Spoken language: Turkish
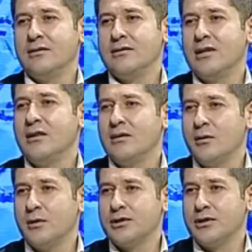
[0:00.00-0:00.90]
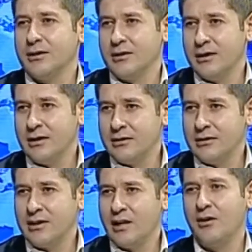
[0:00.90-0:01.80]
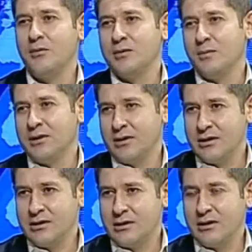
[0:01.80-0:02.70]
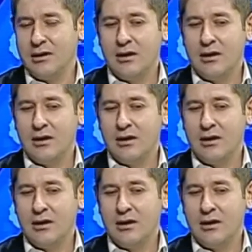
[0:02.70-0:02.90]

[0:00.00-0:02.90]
sendika başkanlığına devam etmekteyiz.